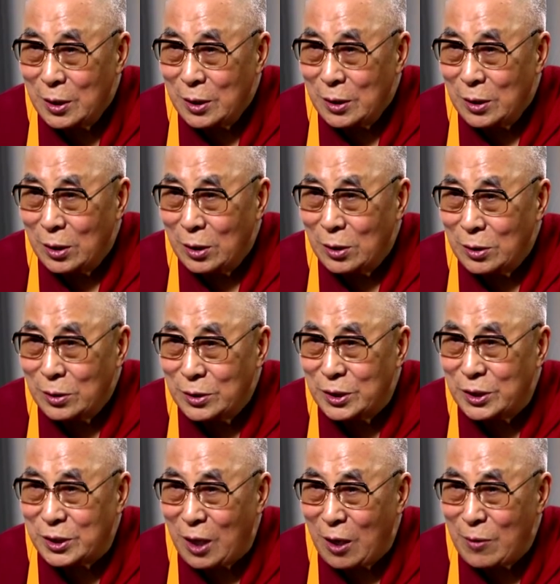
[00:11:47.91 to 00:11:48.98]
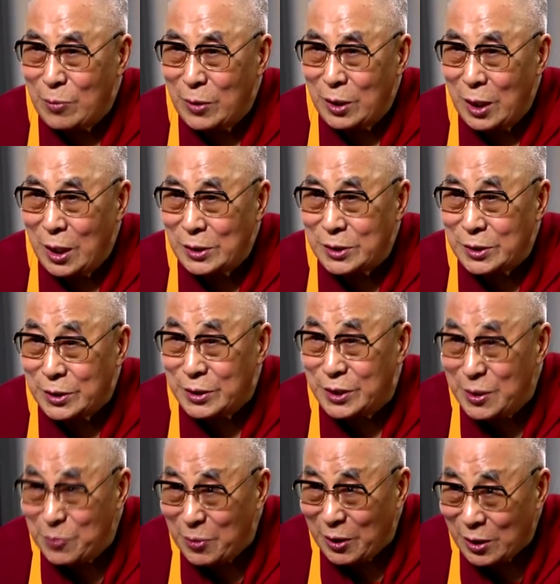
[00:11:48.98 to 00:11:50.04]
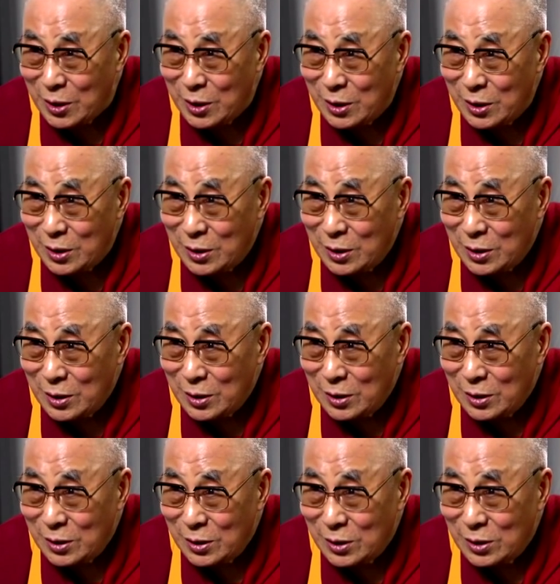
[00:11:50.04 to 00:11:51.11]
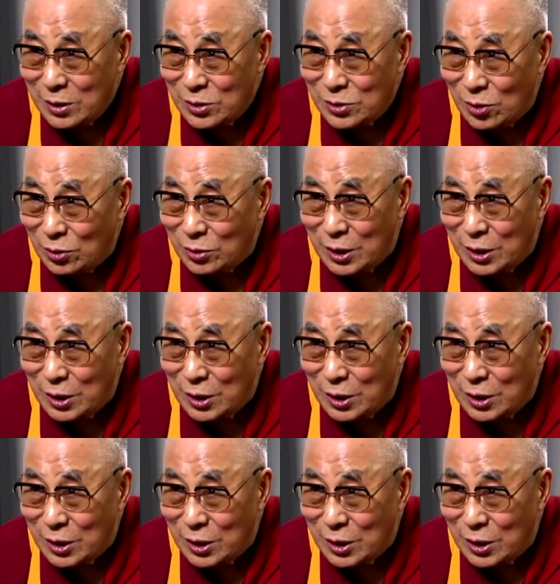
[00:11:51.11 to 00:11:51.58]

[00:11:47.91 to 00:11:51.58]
Некоторые официальные лица считали меня демоном.